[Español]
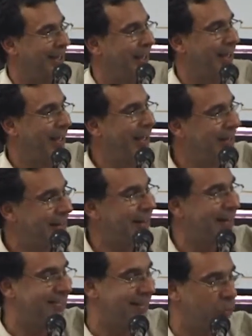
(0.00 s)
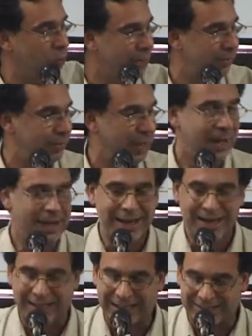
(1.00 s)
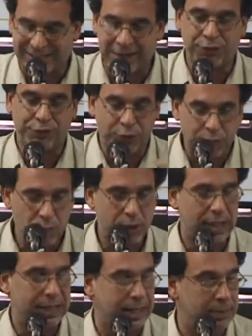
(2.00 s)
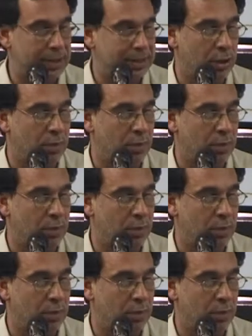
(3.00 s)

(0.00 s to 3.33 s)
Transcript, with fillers: e, esta es la secuencia que transformó radicalmente